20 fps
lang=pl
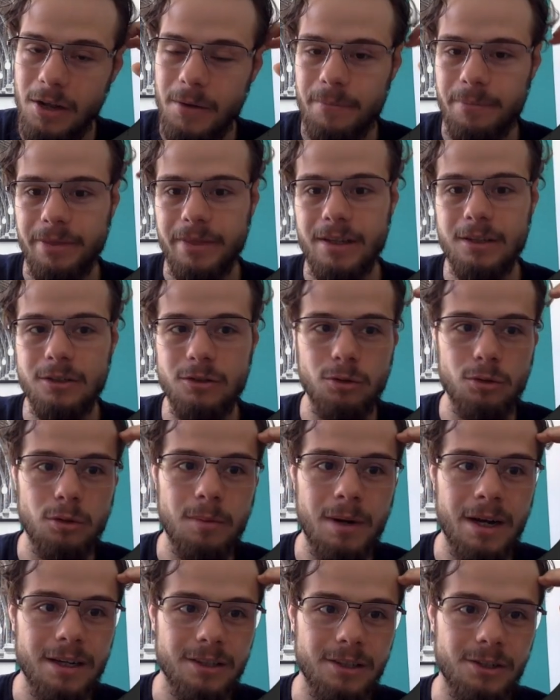z
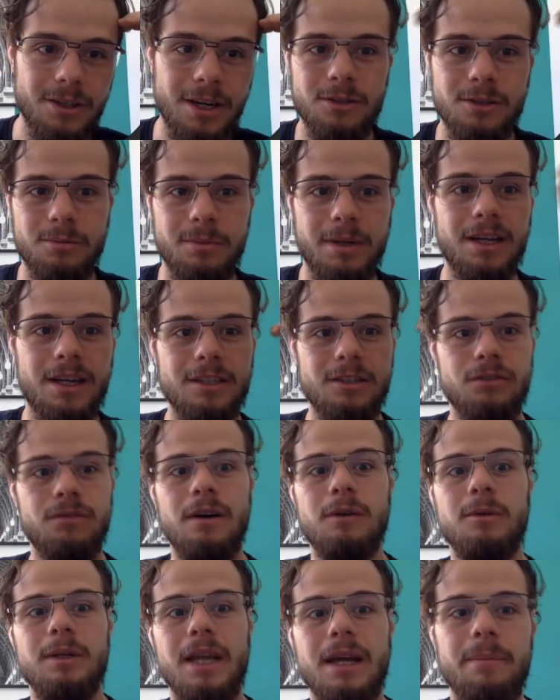YouTube'a i od razu mnie
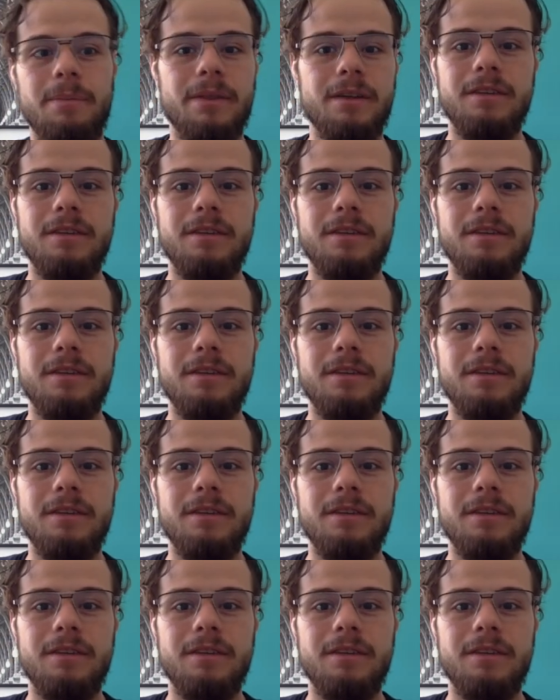kasowały, nie?